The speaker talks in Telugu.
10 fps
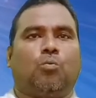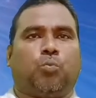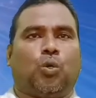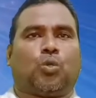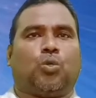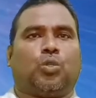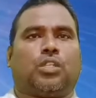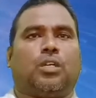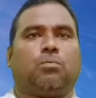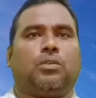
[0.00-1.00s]
పోట్లూరు
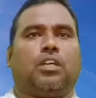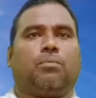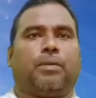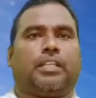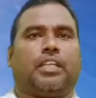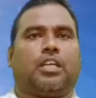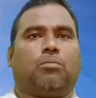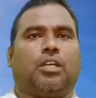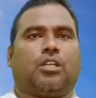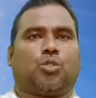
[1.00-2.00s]
తరపున
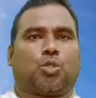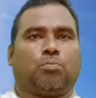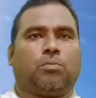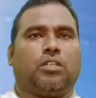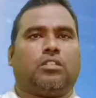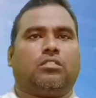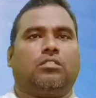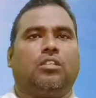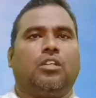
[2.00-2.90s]
ప్రత్యేకమైన శుభములను